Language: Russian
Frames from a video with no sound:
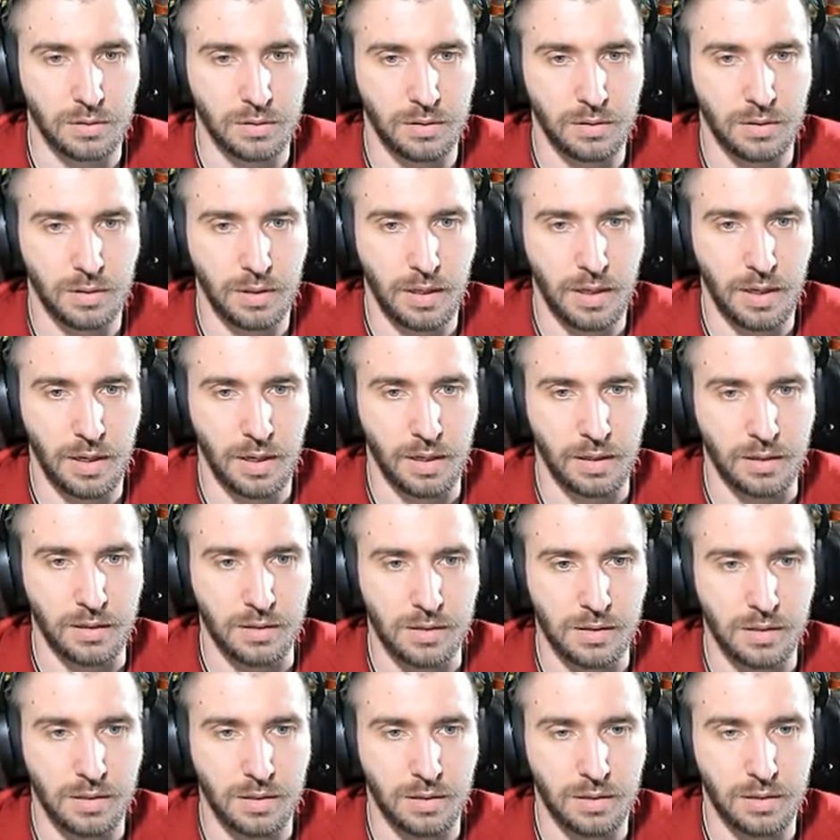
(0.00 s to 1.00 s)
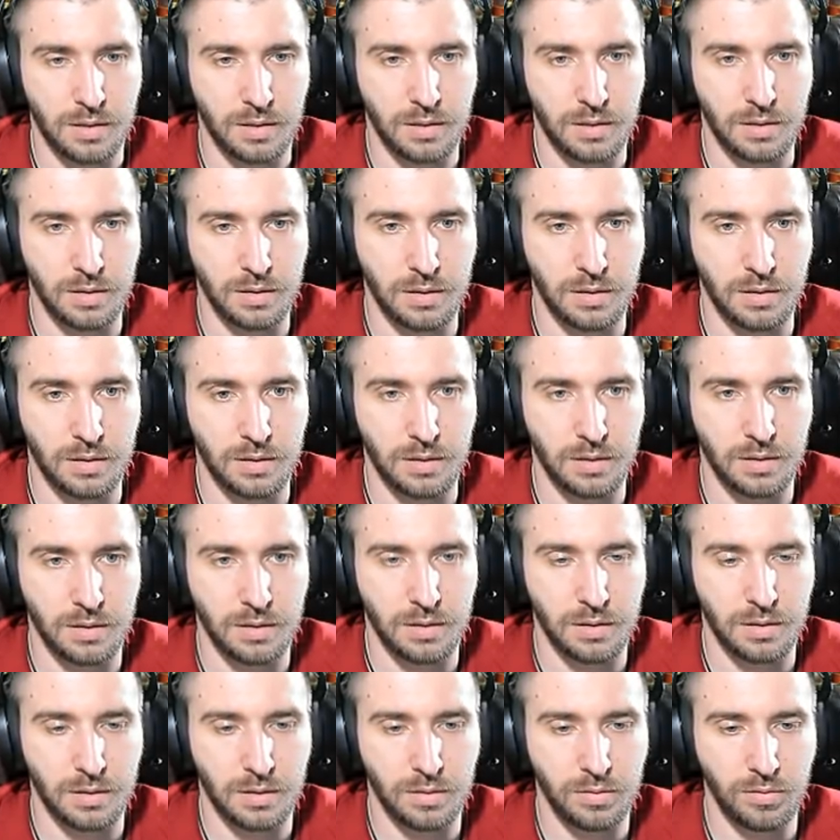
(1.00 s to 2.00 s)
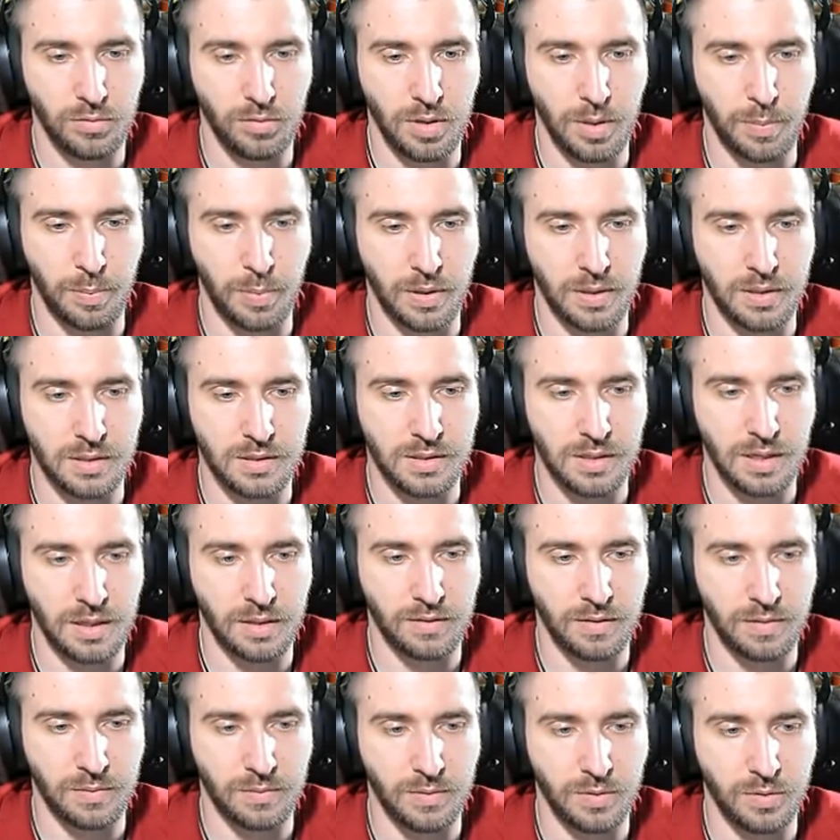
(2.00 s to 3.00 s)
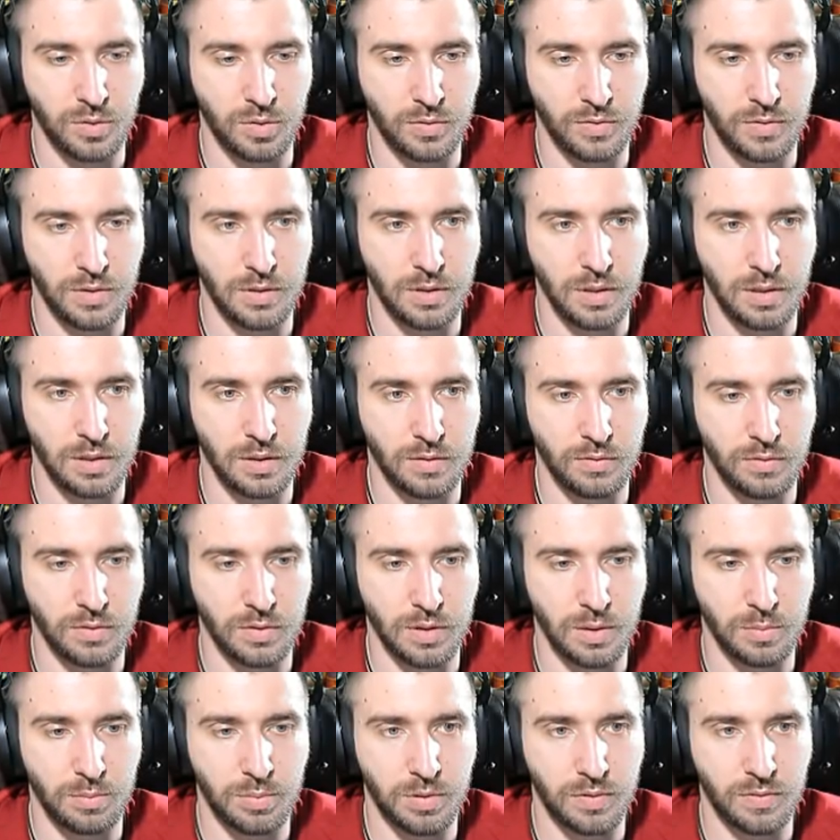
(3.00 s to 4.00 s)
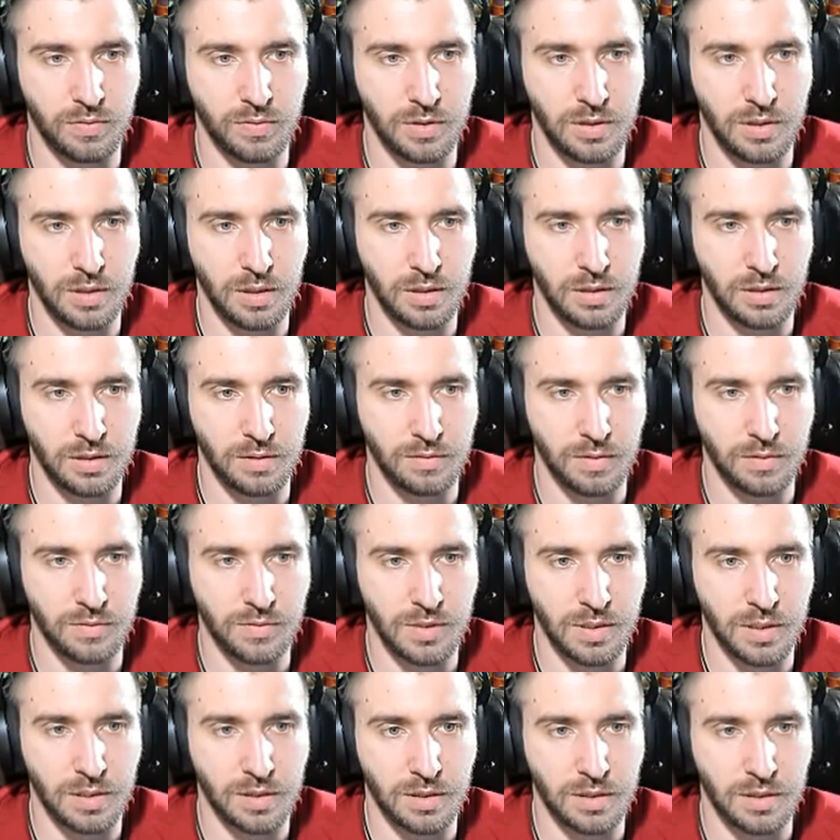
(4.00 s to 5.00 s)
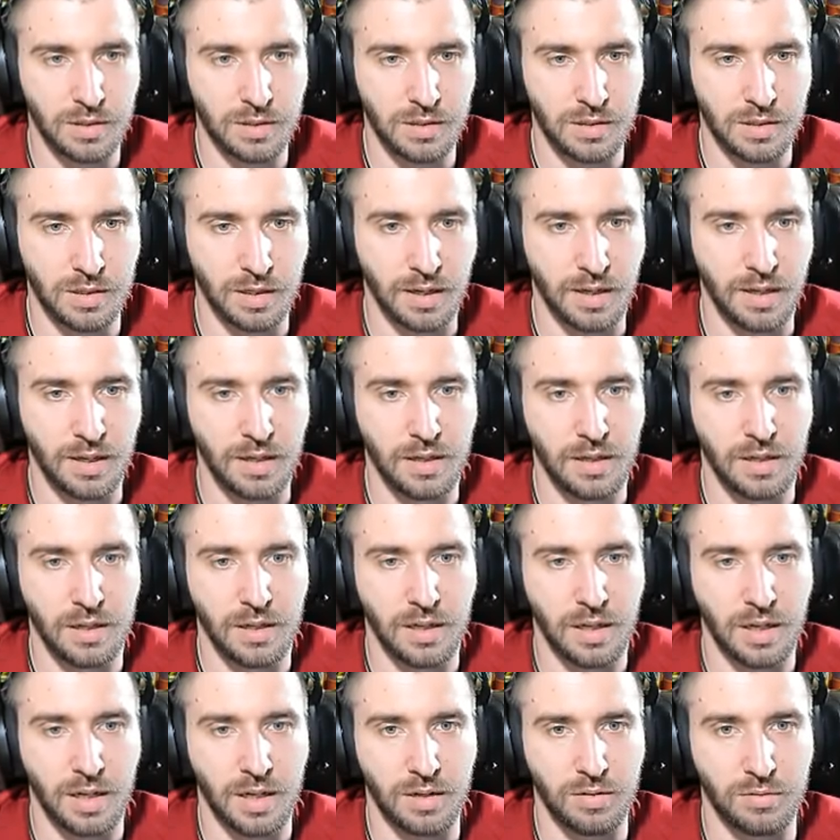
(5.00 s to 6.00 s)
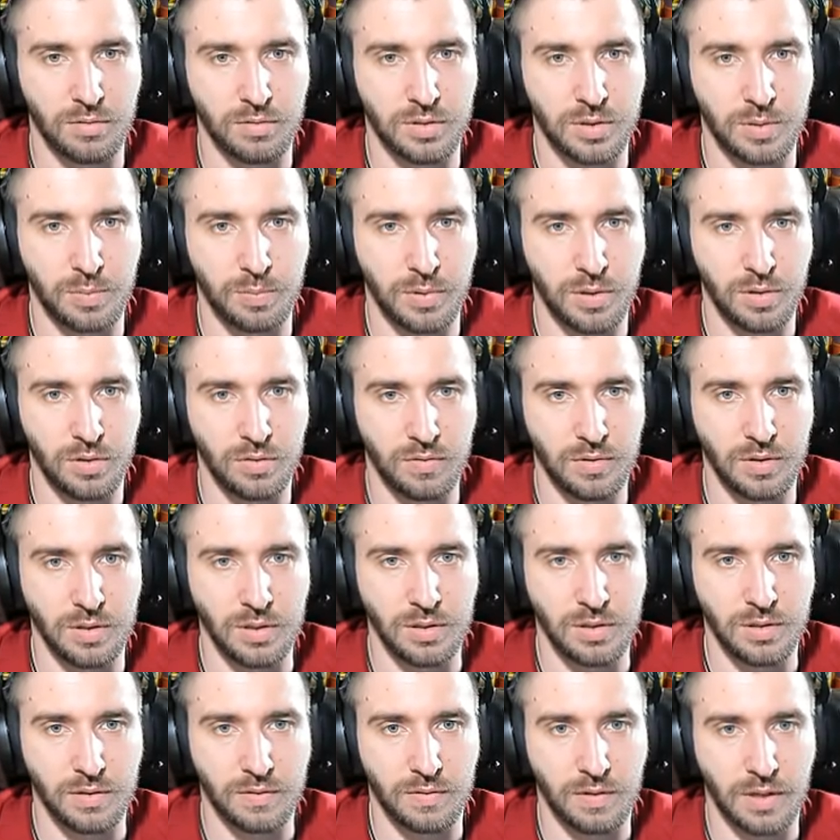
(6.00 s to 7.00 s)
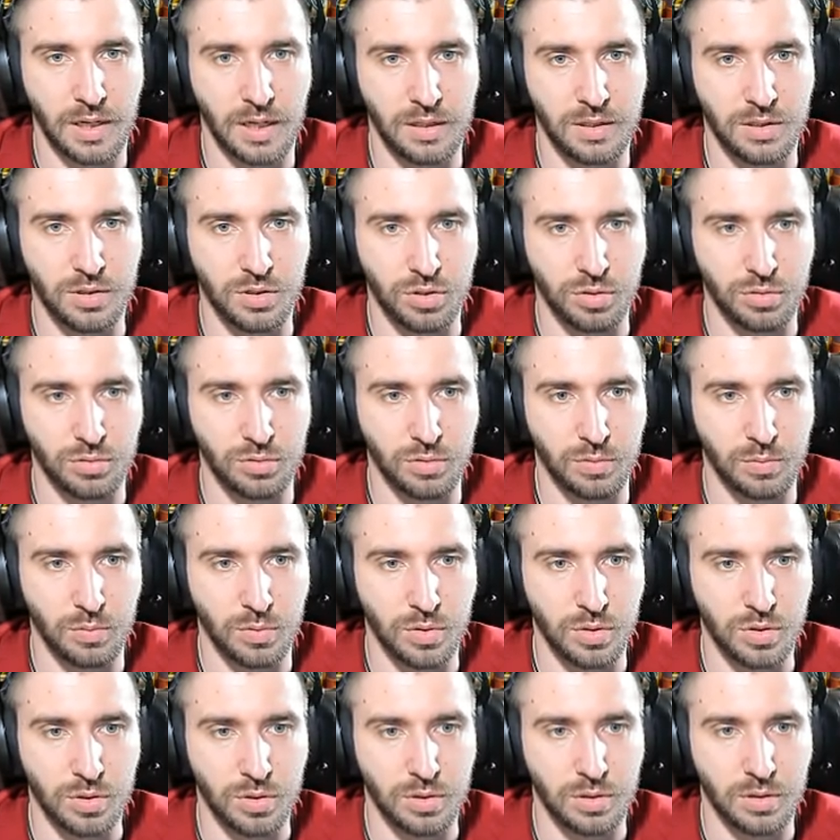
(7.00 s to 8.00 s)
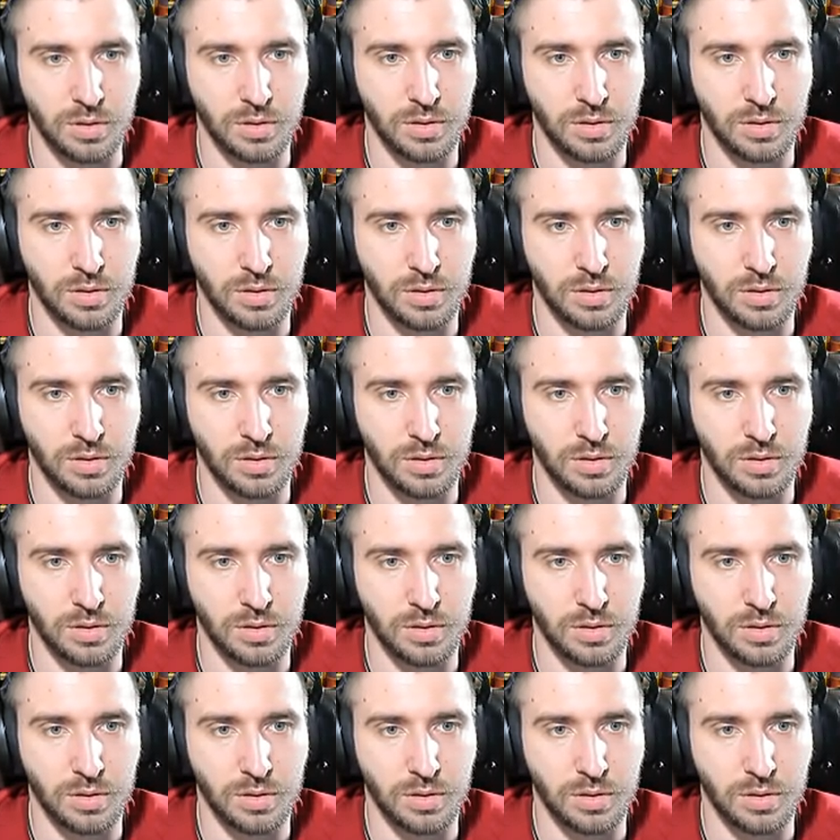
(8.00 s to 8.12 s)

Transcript: Такс. Ну, я показал вам, вы увидели его на битве гильдии во всей красе. А вот теперь увидите в рейде, что он может.